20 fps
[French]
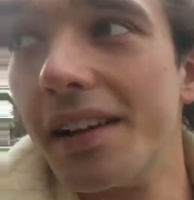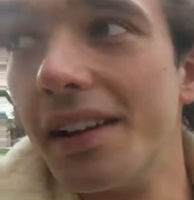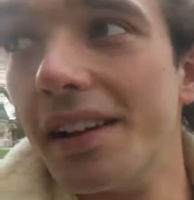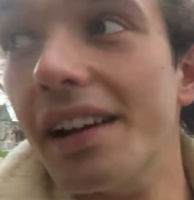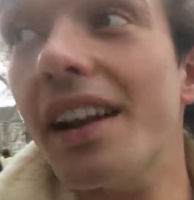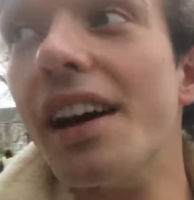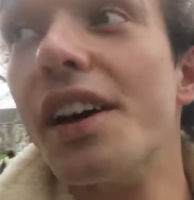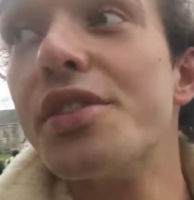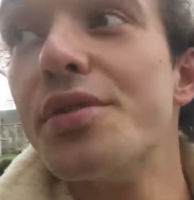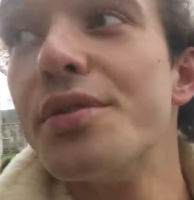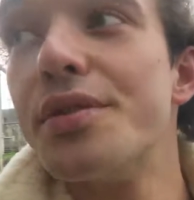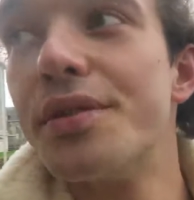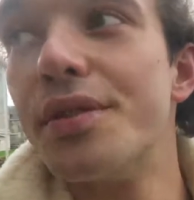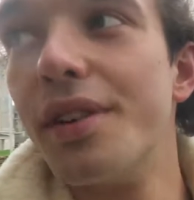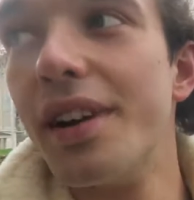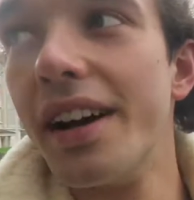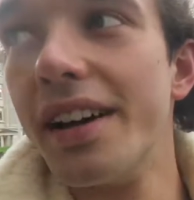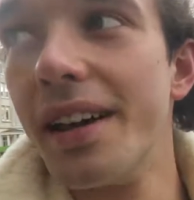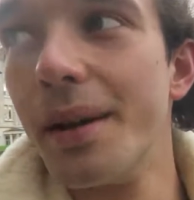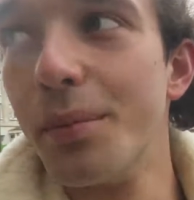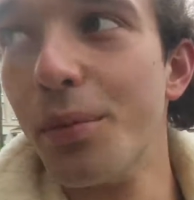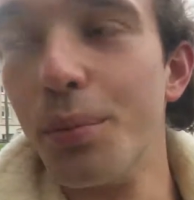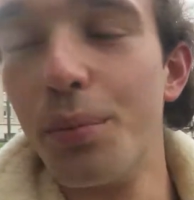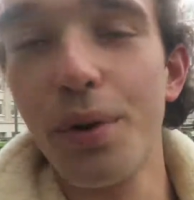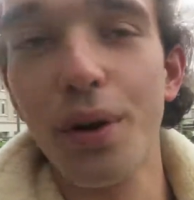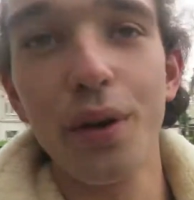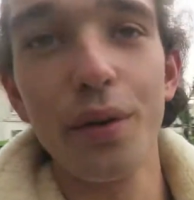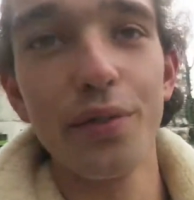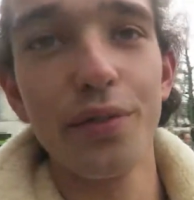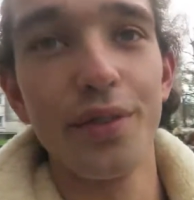Et là, juste là, il y a mon
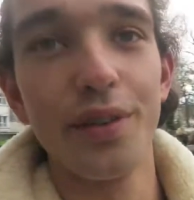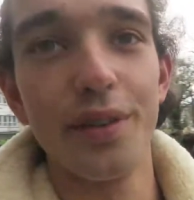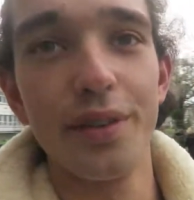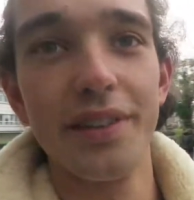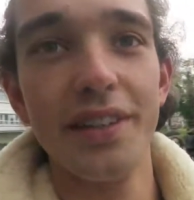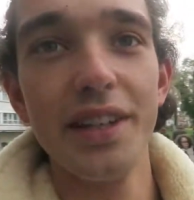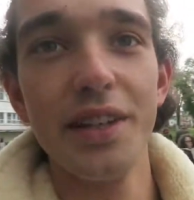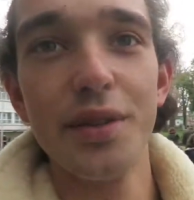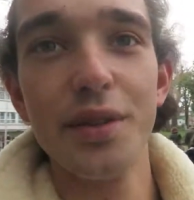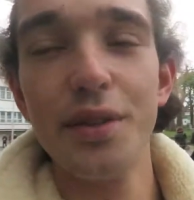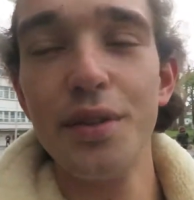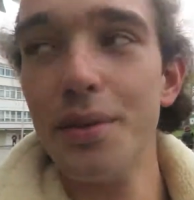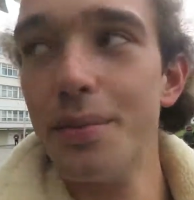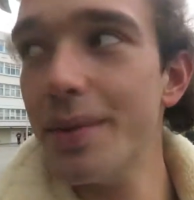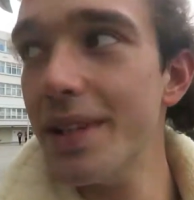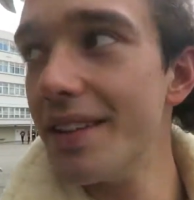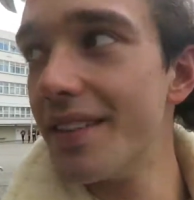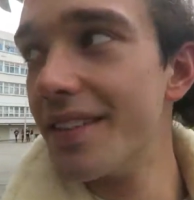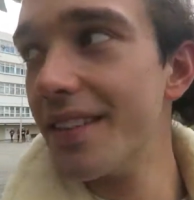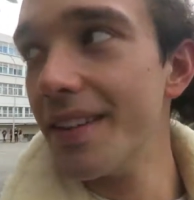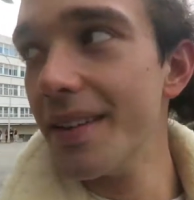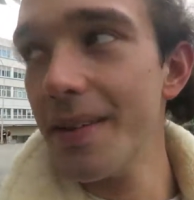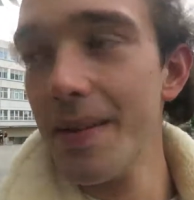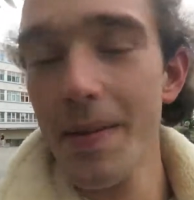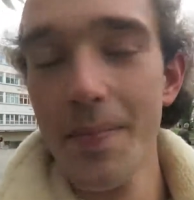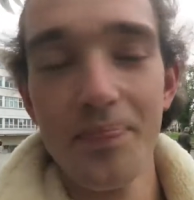prof euh, d'économie, tu sais.